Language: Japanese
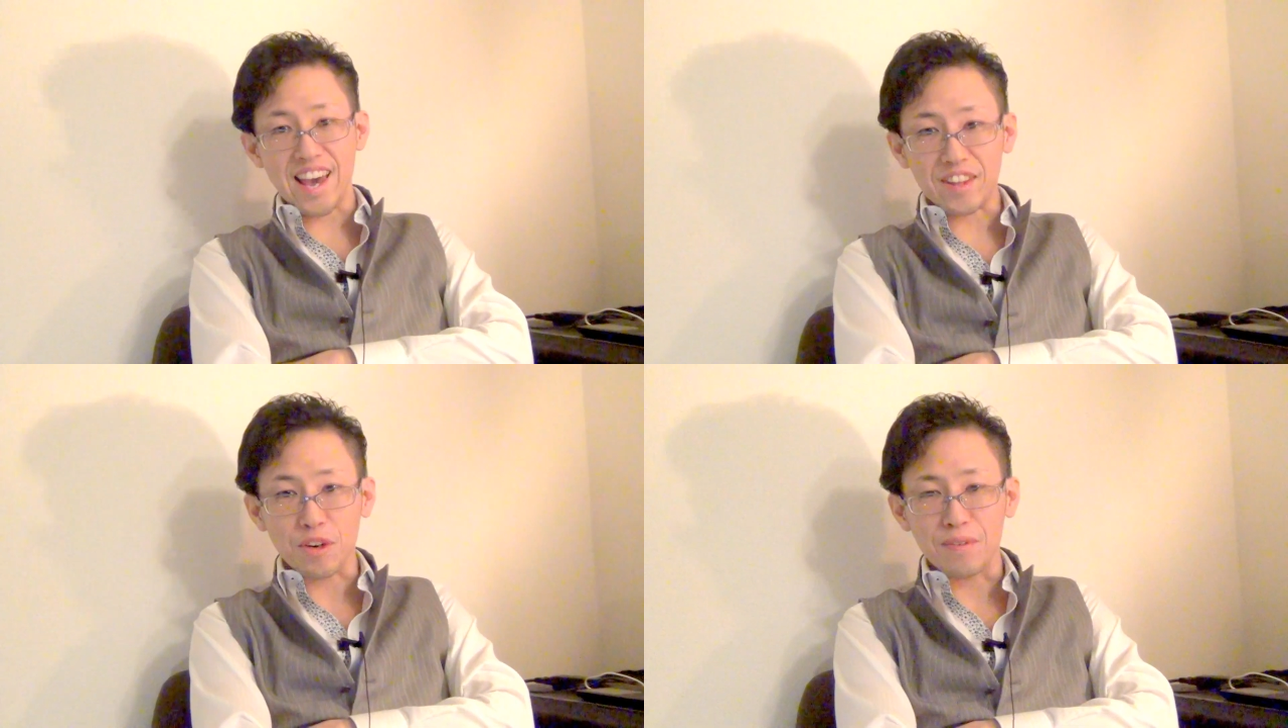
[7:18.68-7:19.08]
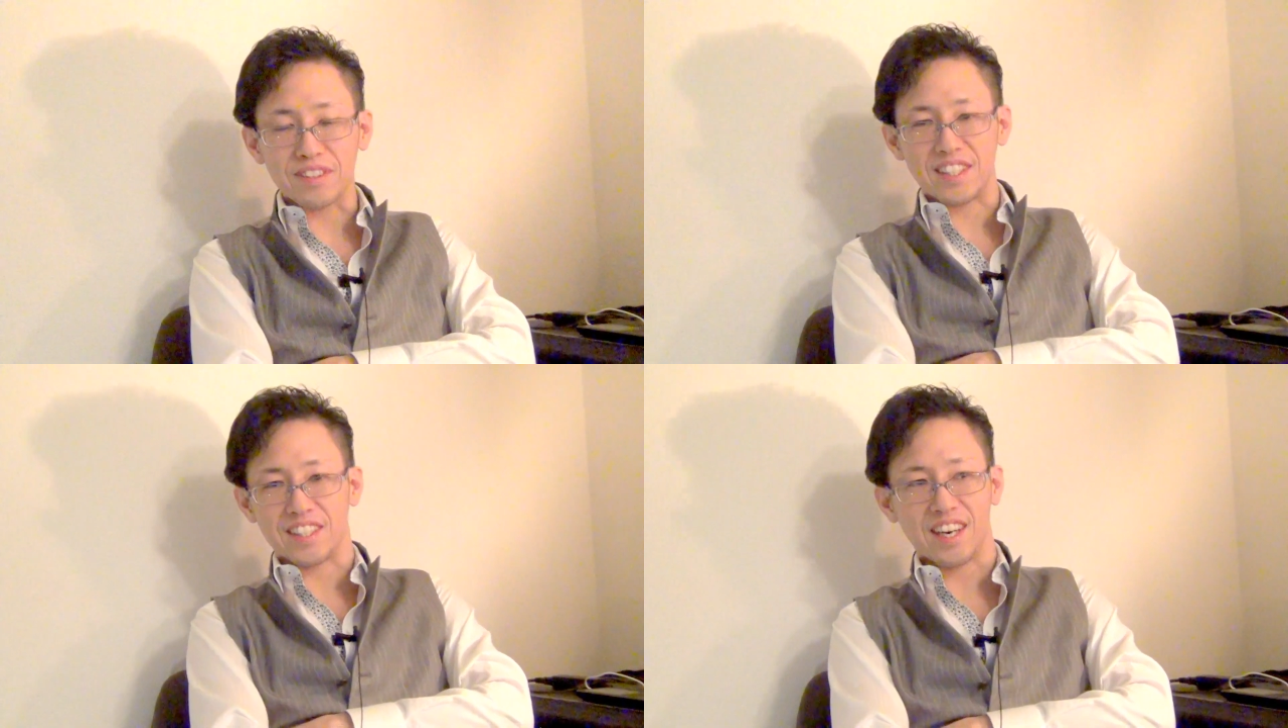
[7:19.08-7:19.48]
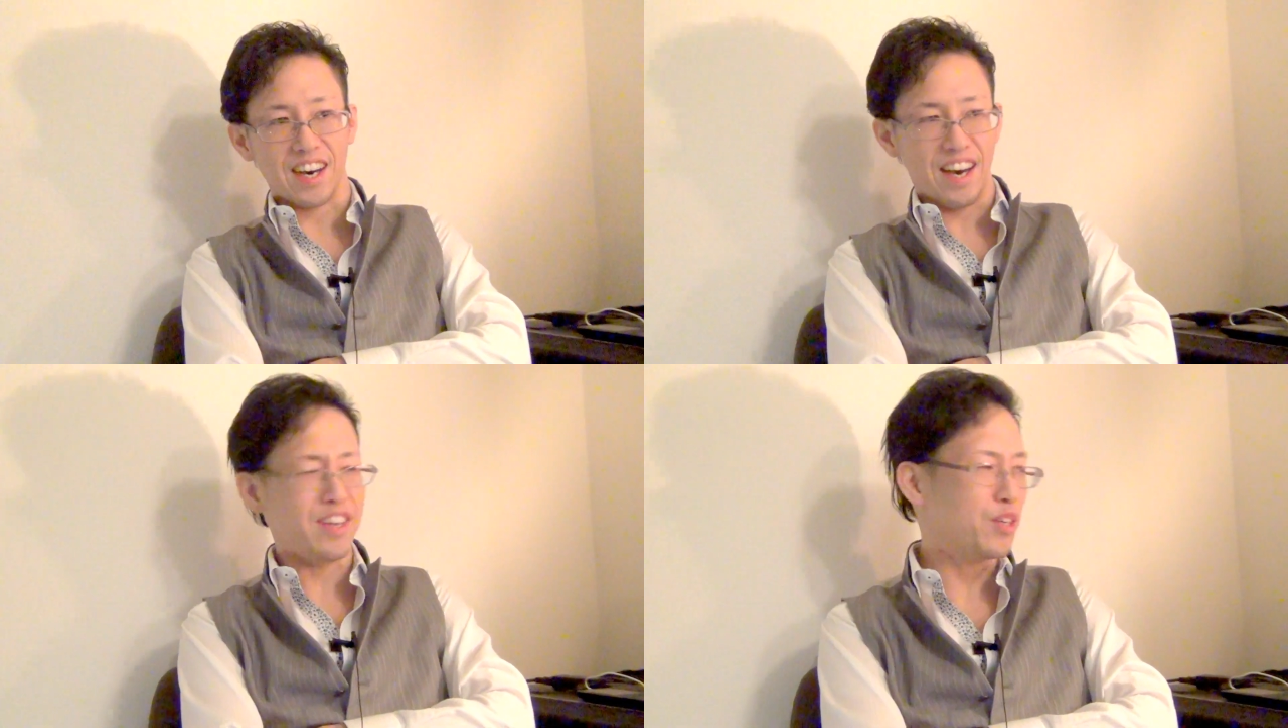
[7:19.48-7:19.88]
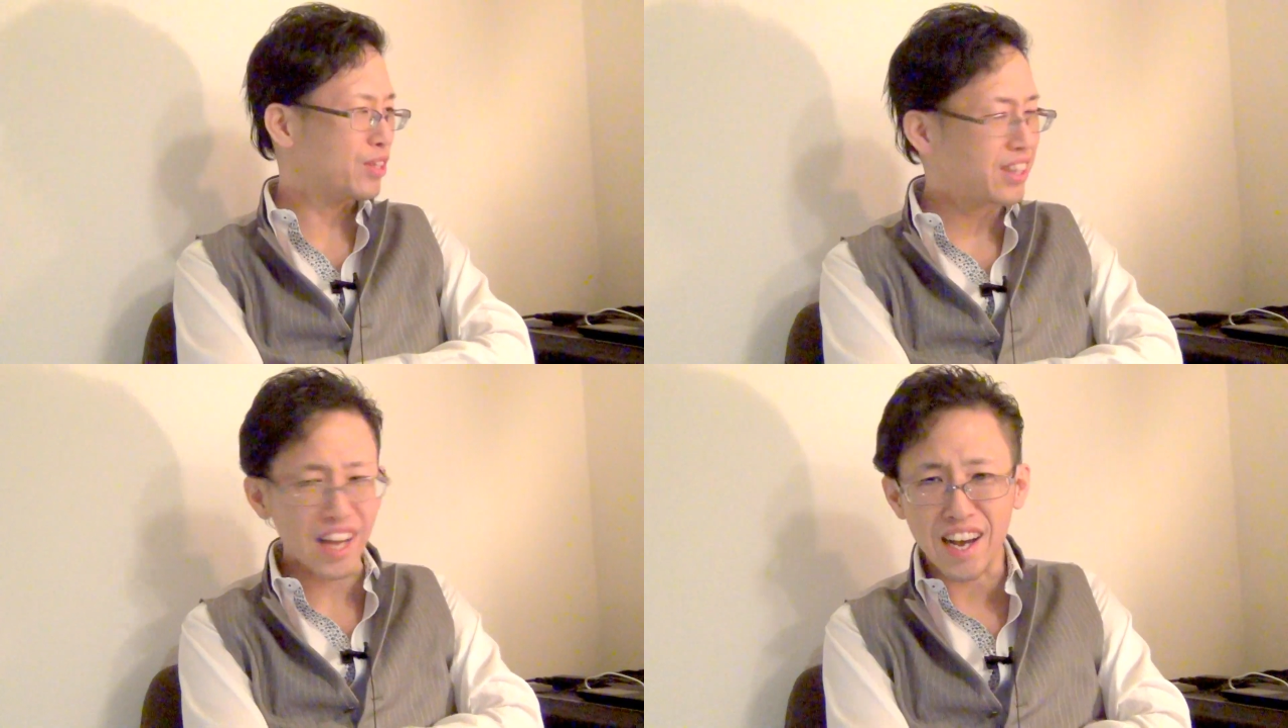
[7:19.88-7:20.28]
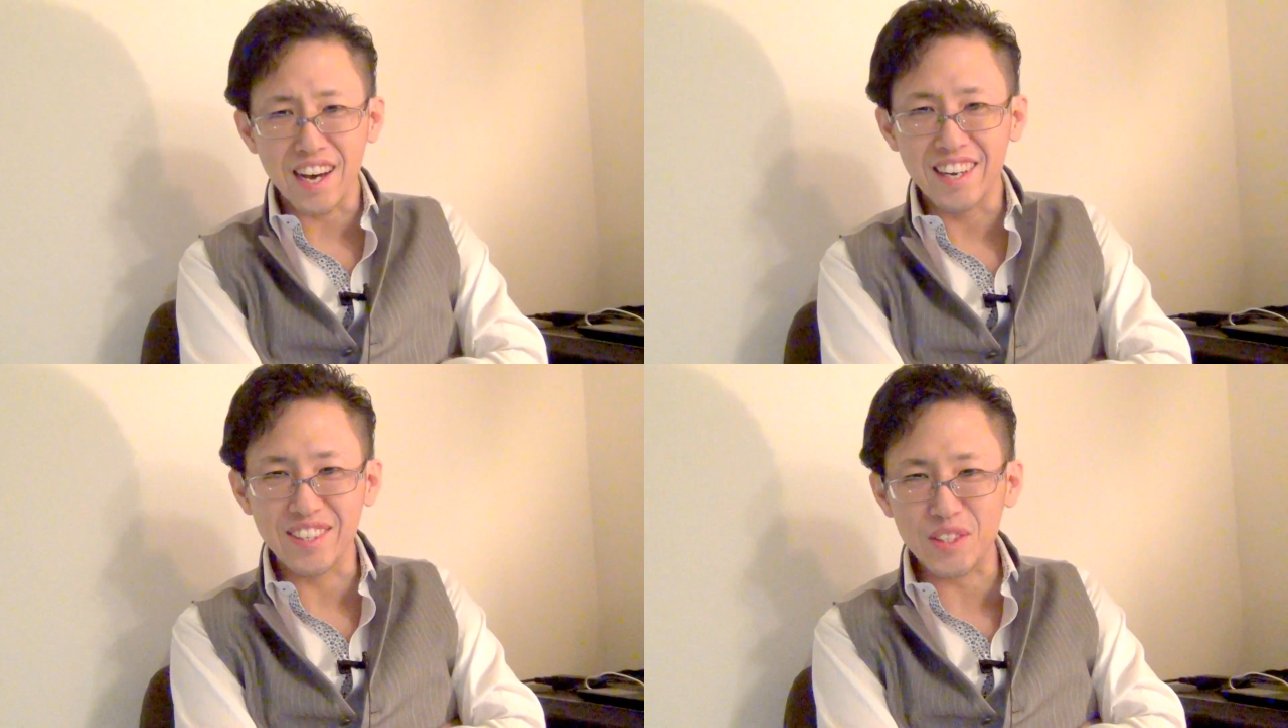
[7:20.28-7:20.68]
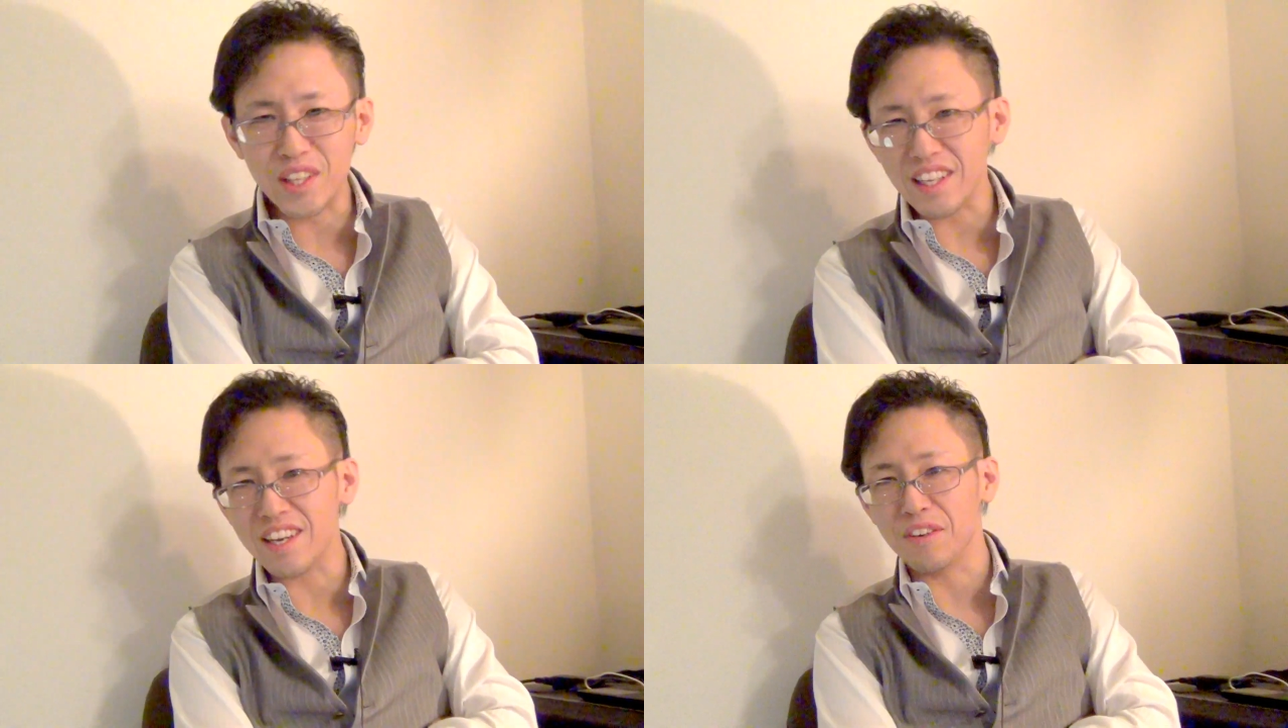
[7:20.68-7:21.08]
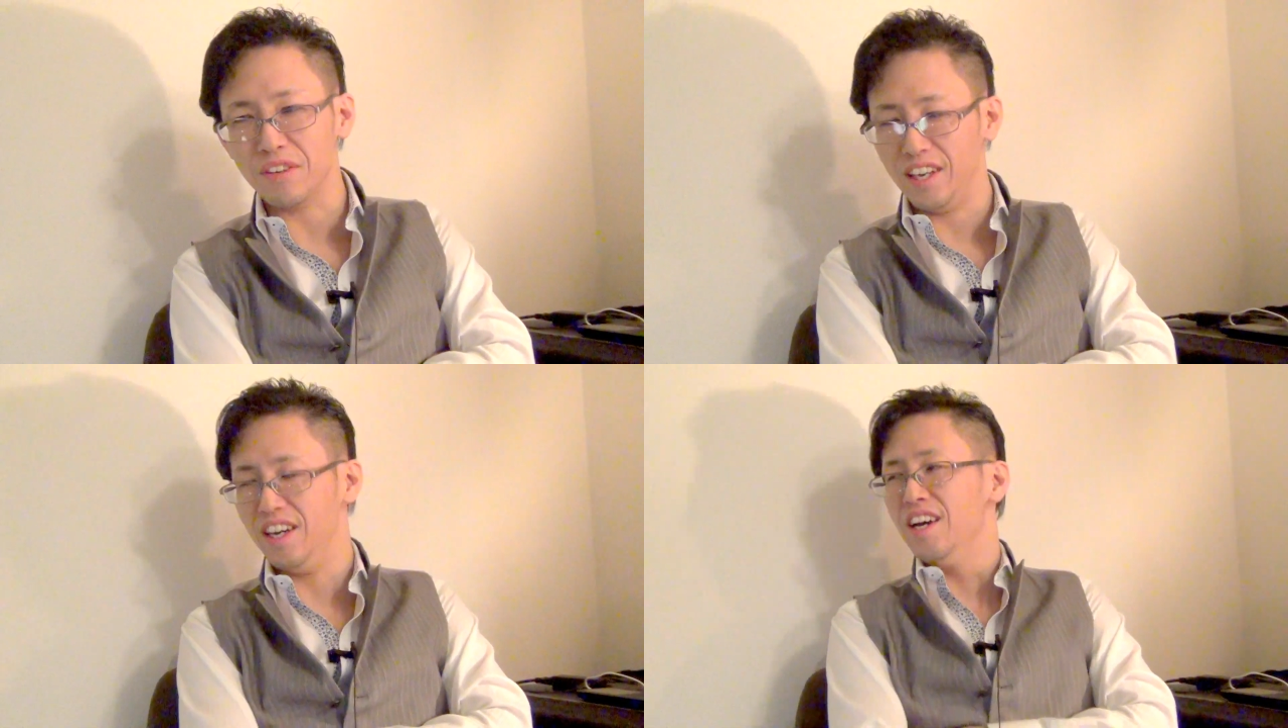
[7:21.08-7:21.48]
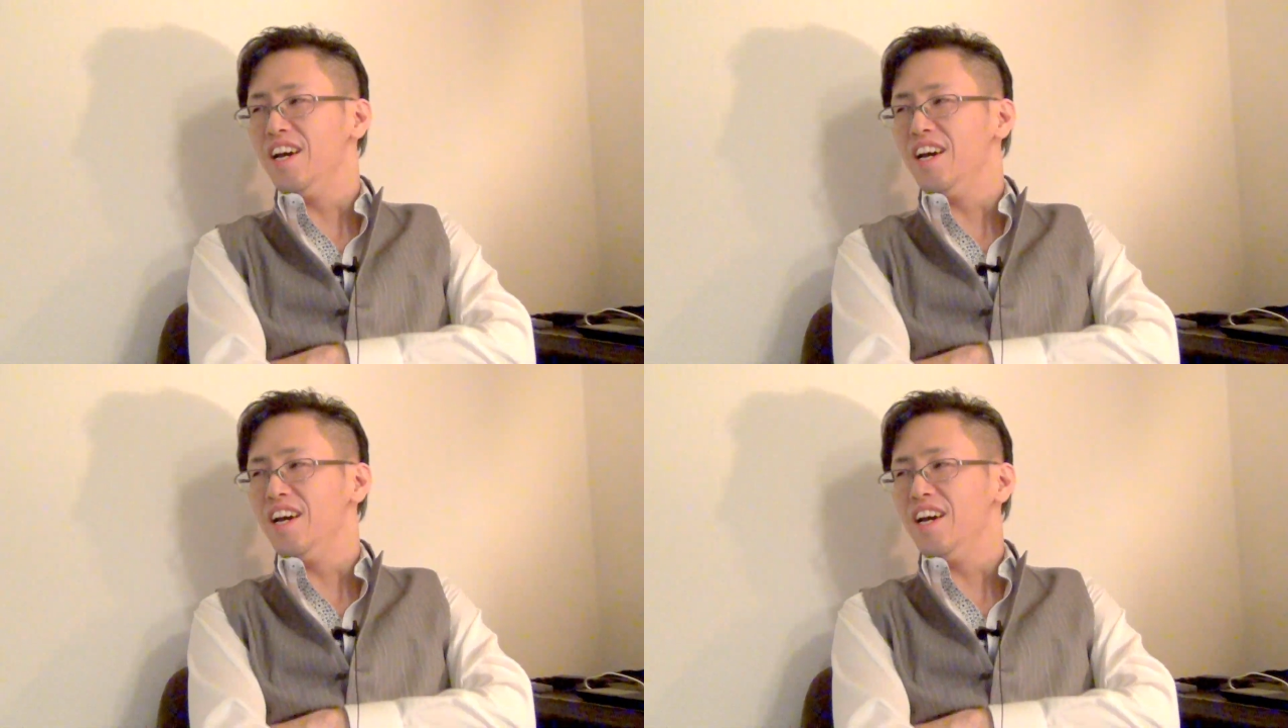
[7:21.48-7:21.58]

えー、と思ってさ、え言った言ってないよね。